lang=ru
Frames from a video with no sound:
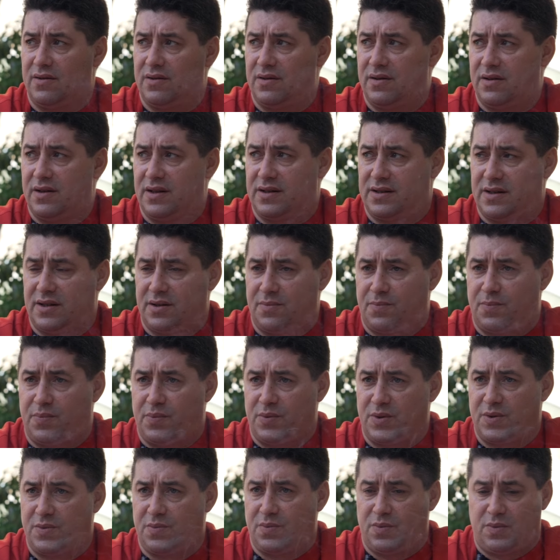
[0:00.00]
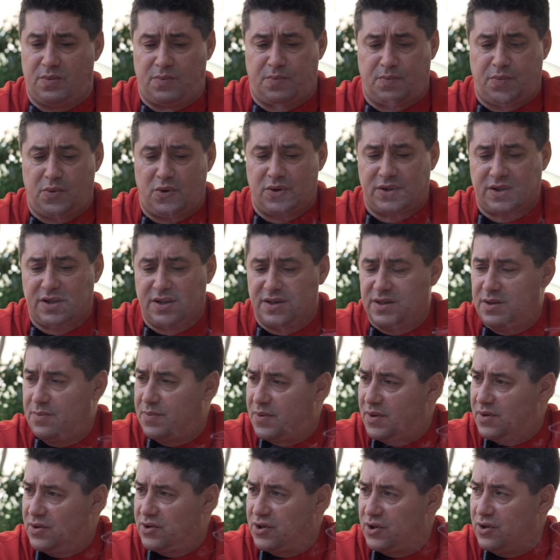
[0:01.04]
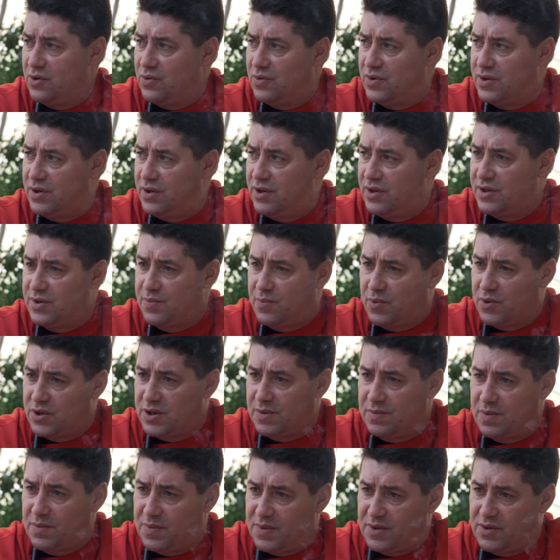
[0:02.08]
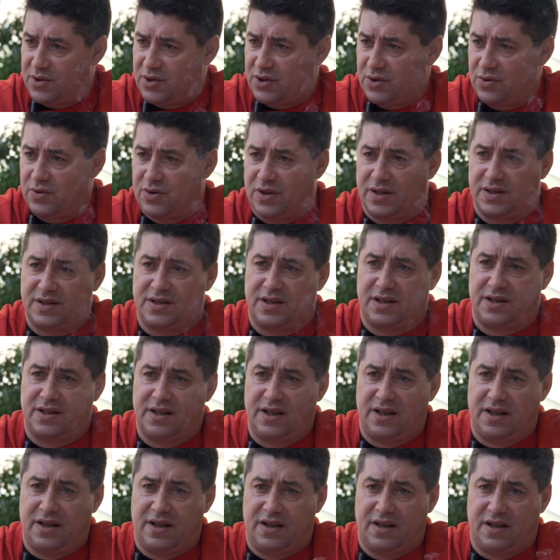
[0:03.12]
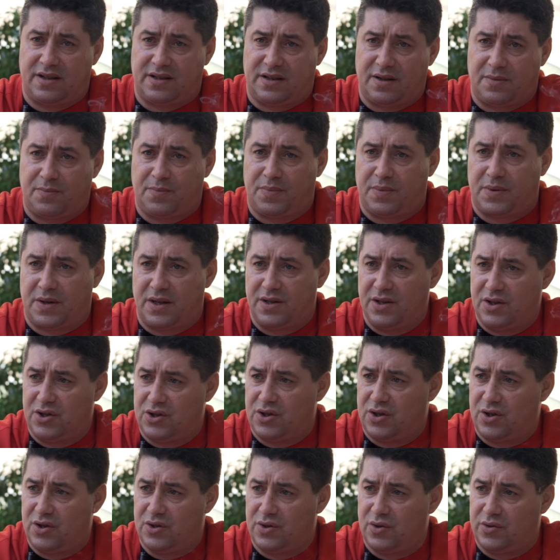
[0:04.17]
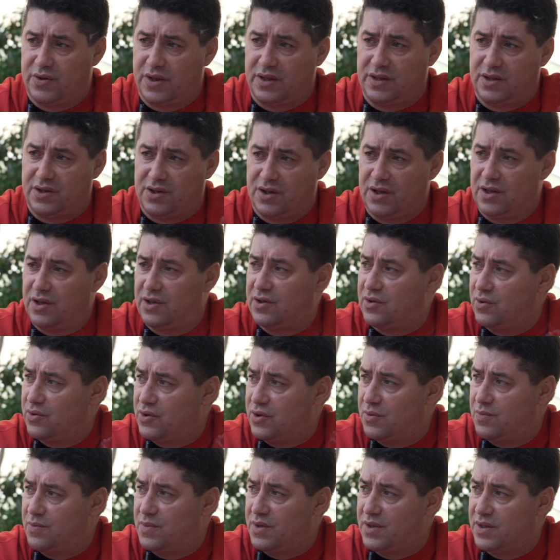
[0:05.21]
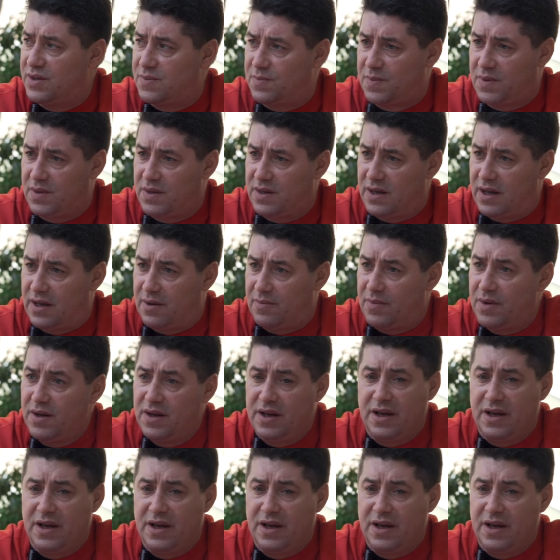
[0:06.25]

э, это э, плоскости приложения усилий способы приложения усилий, а стратегия – это конечный результат и то, чем мы располагаем.